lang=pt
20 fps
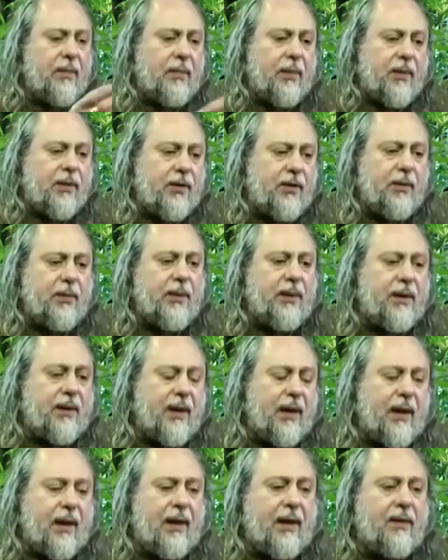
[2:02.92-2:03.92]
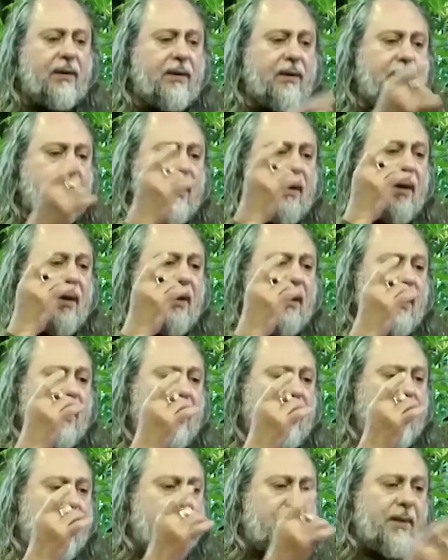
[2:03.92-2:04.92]
proximidade,
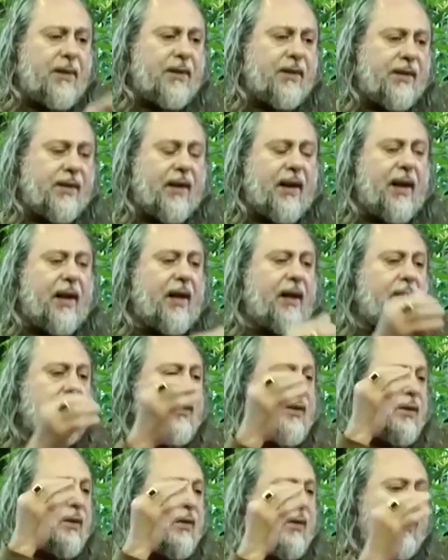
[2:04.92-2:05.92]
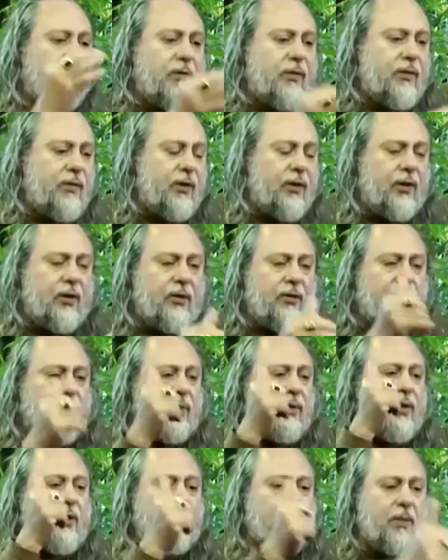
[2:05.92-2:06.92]
amizade,
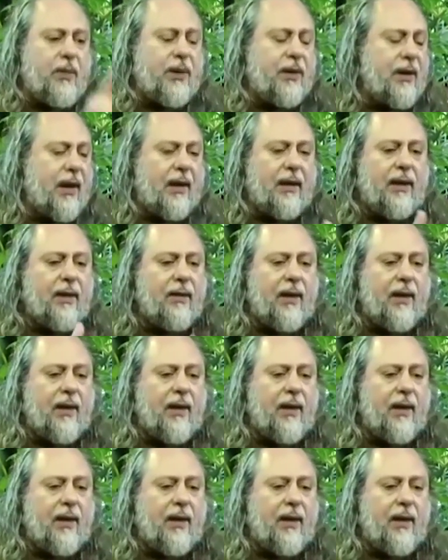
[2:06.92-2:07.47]
convívio, intimidade.